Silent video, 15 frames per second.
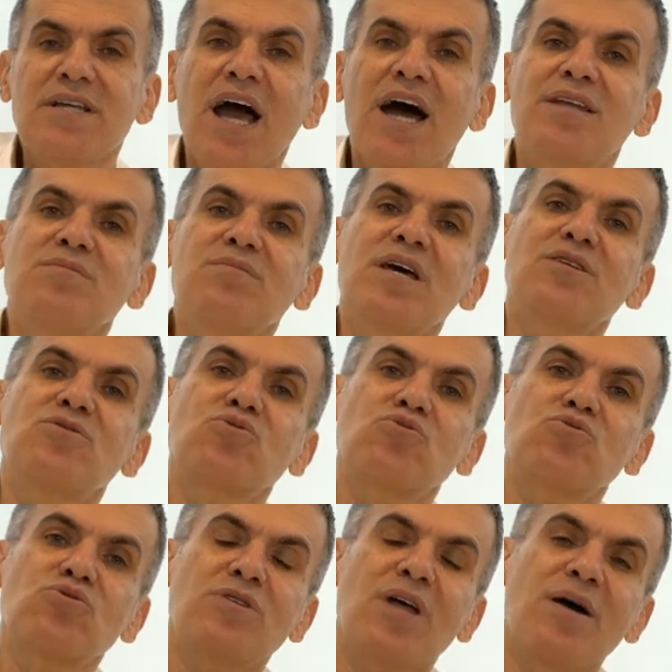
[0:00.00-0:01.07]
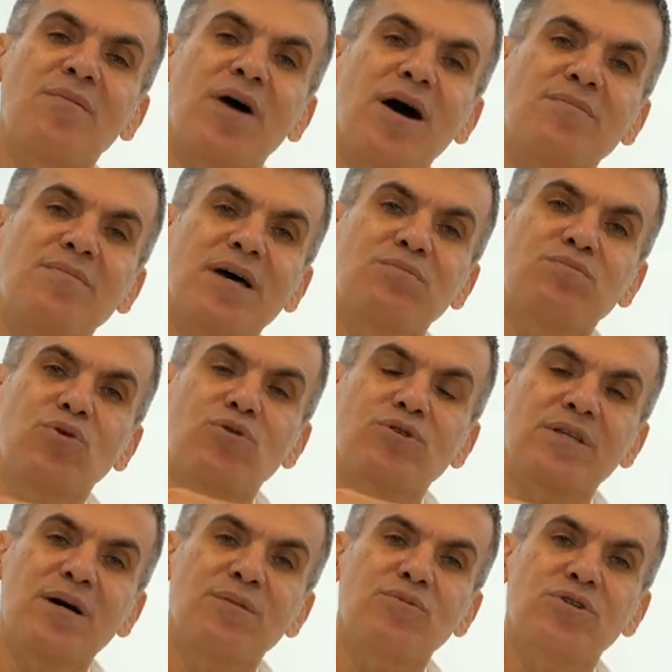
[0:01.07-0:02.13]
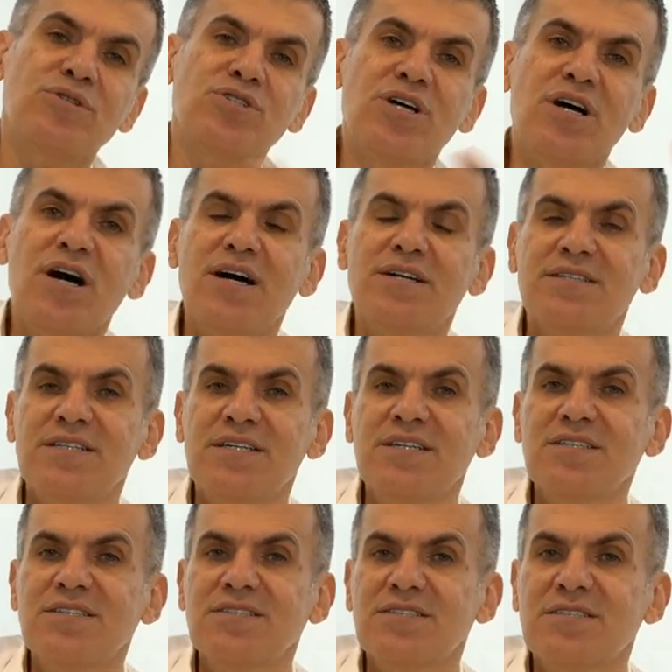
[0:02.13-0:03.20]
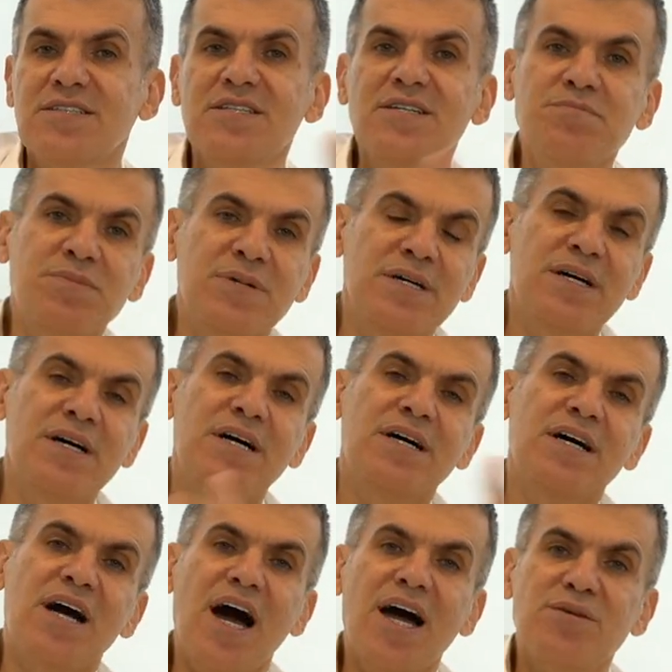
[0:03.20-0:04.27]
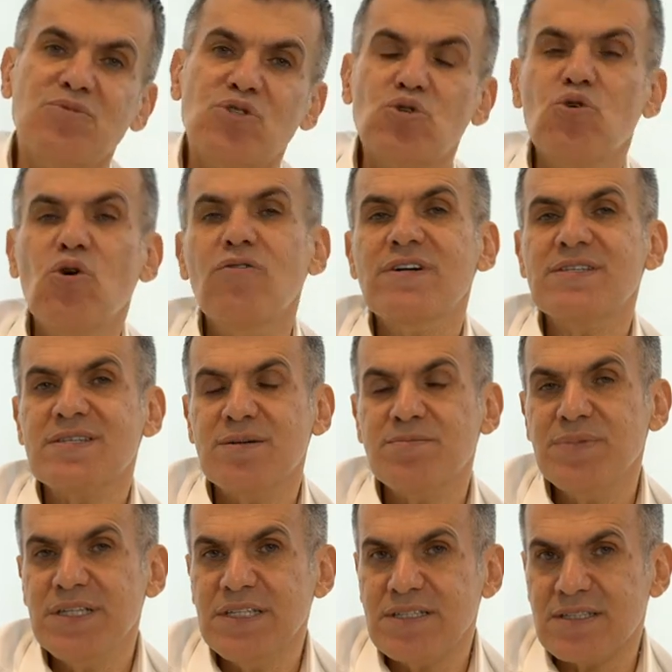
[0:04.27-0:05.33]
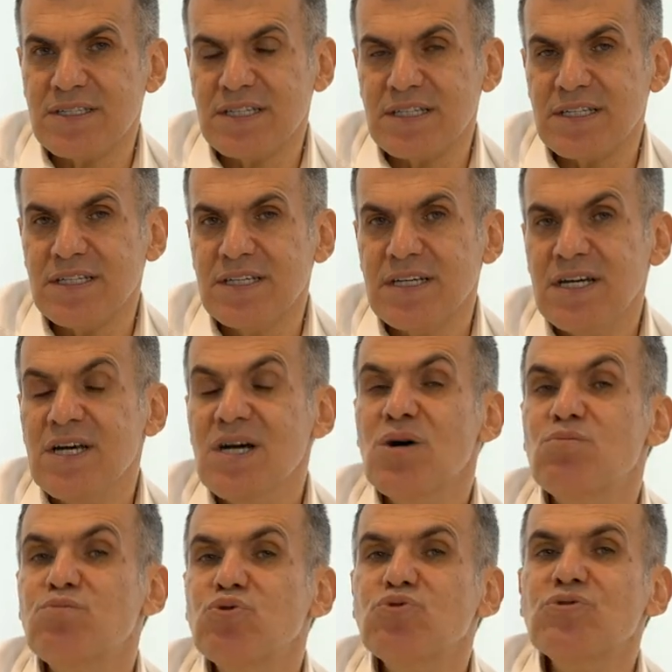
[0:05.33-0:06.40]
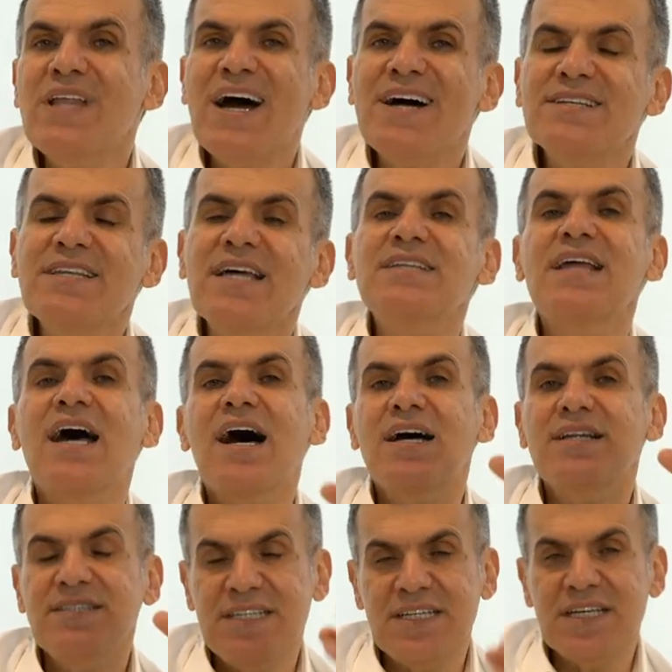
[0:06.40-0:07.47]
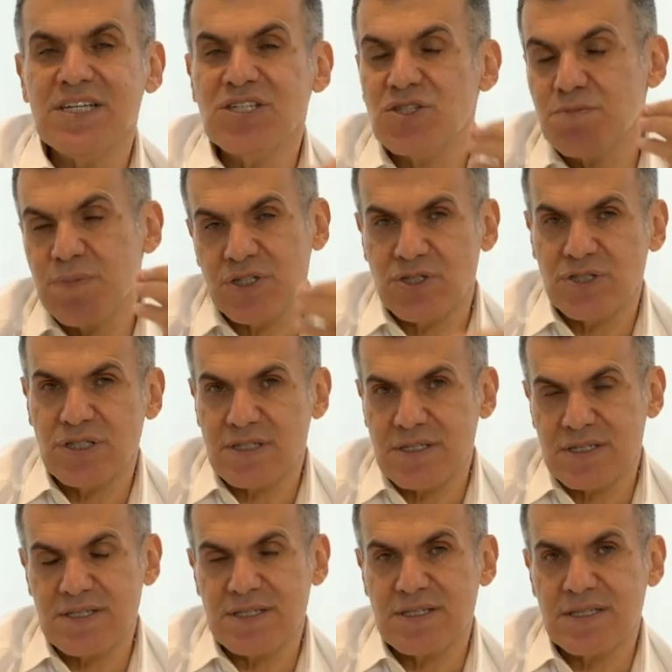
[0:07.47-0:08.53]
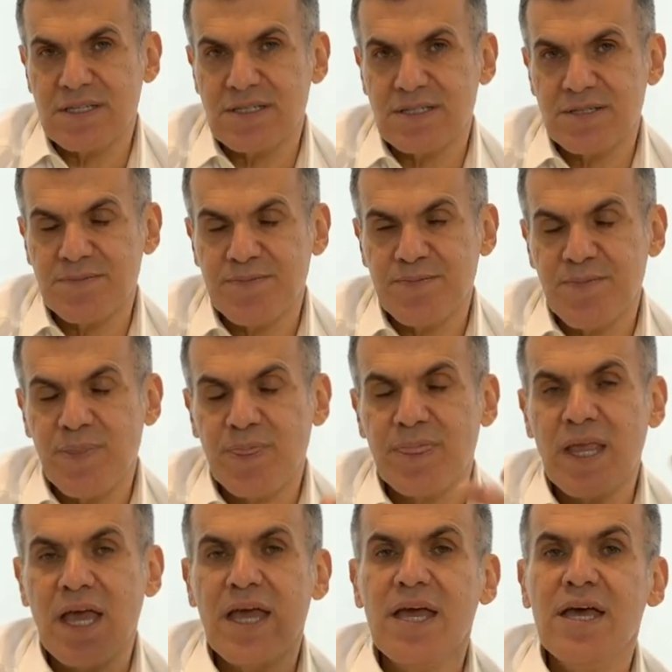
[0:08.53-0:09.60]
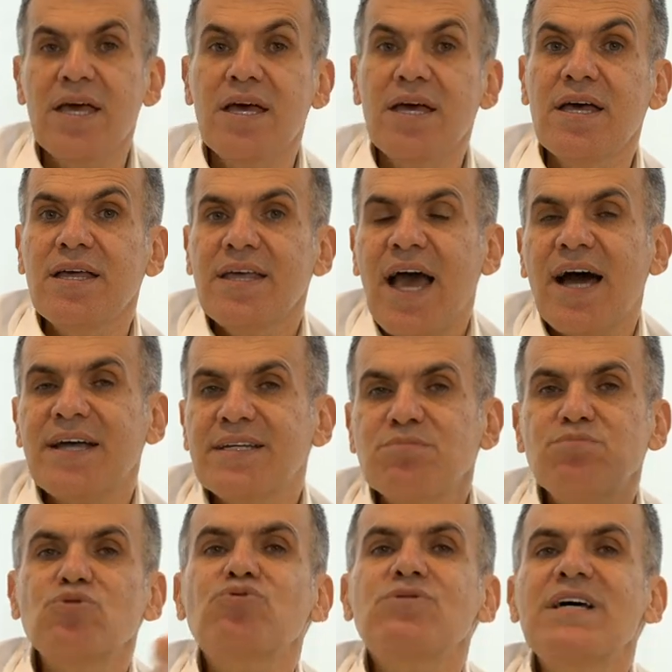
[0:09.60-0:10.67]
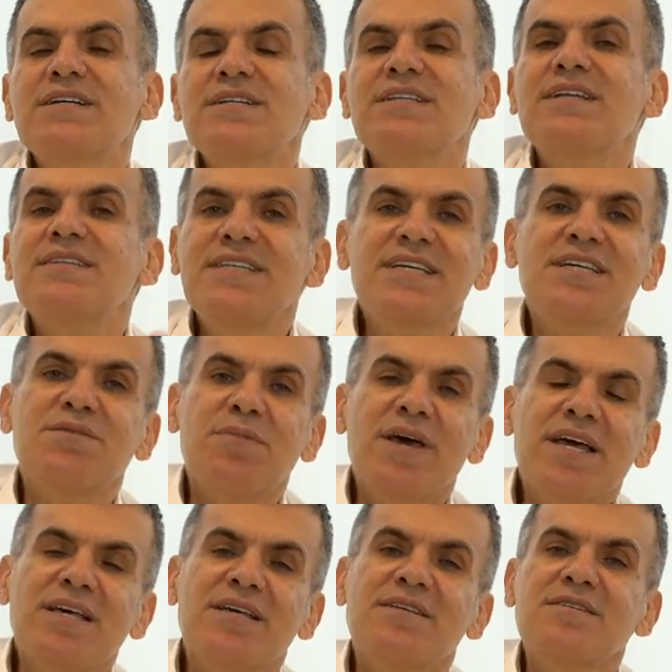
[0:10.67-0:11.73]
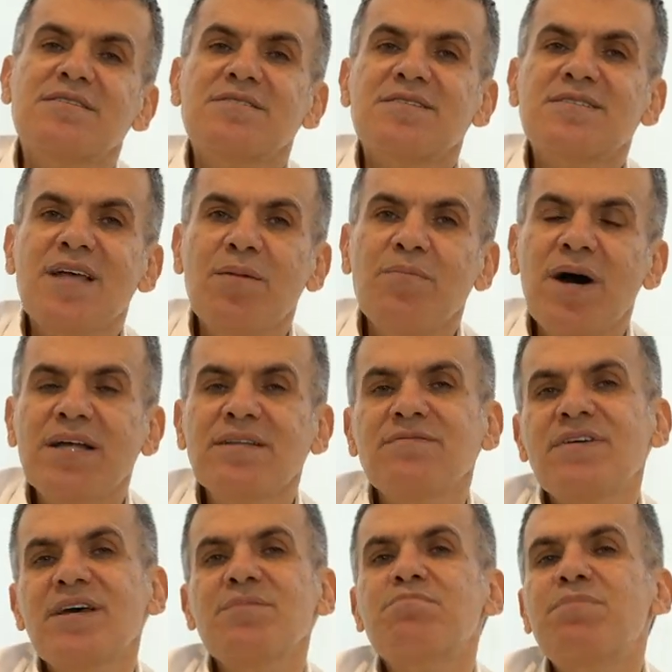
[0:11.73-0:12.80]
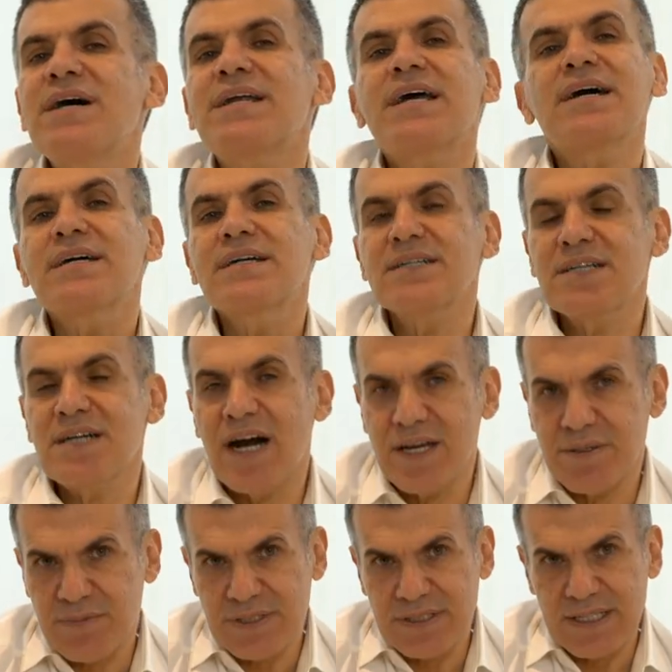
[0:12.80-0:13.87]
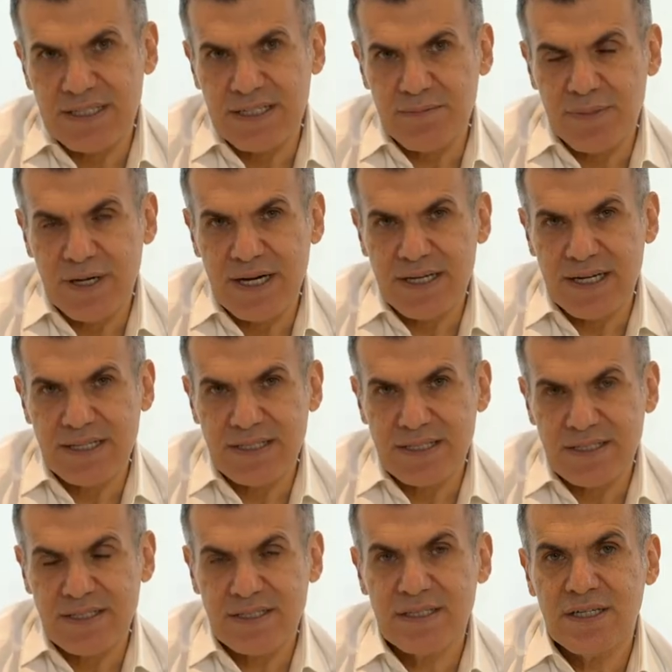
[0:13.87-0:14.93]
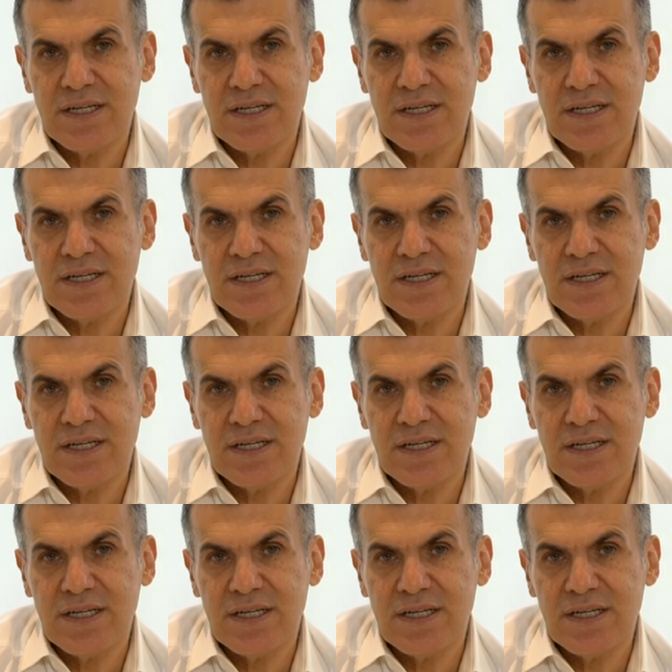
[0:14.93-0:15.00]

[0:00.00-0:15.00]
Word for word: Yani menisküs tamamen boydan boya cağır diye yırtılıp kaymış kova sapı yırtık. Bunlarda da dikiş başarısızdır. Yani bunları da dikmek zaman ve para kaybından ibarettir.